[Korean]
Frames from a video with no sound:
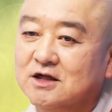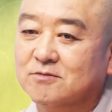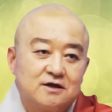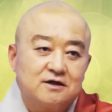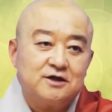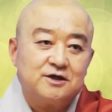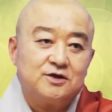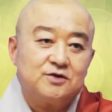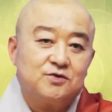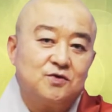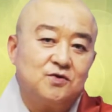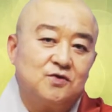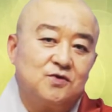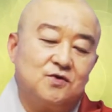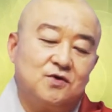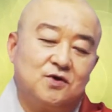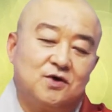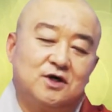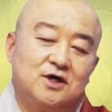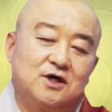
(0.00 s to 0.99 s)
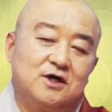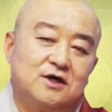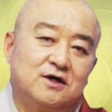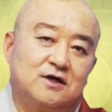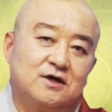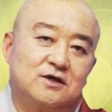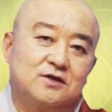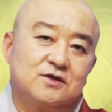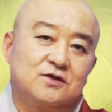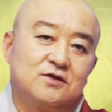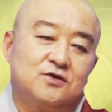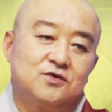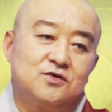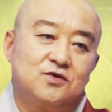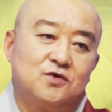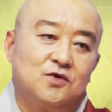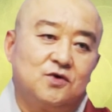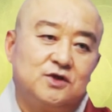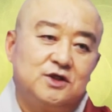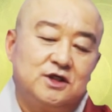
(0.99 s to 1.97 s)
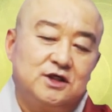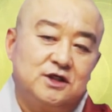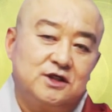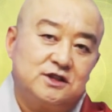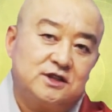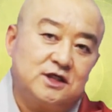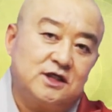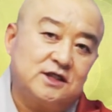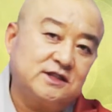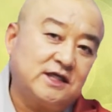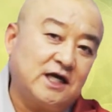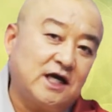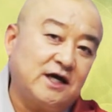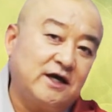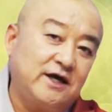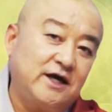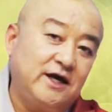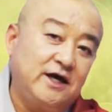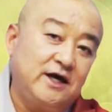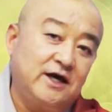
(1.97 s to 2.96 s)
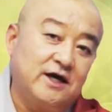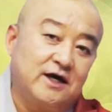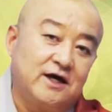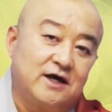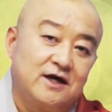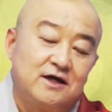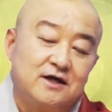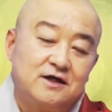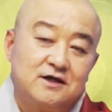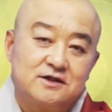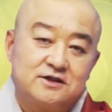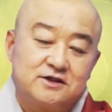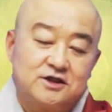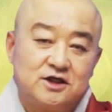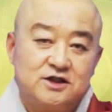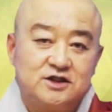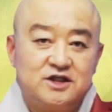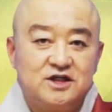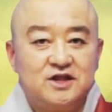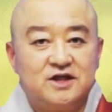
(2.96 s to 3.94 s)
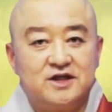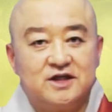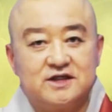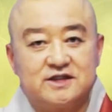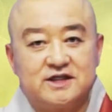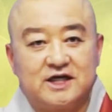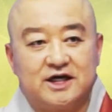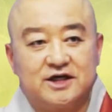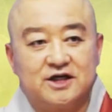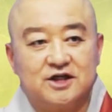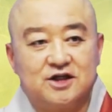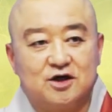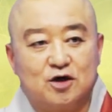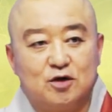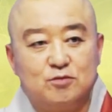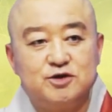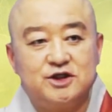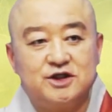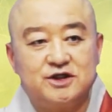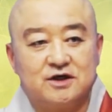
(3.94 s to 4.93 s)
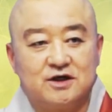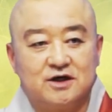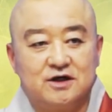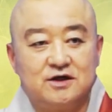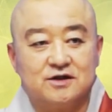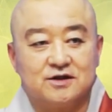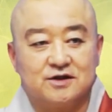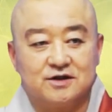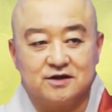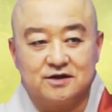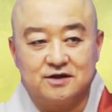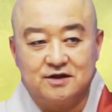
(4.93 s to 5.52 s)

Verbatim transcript: 그리고 어, 또 이 천상의 천신들이 사는 음식은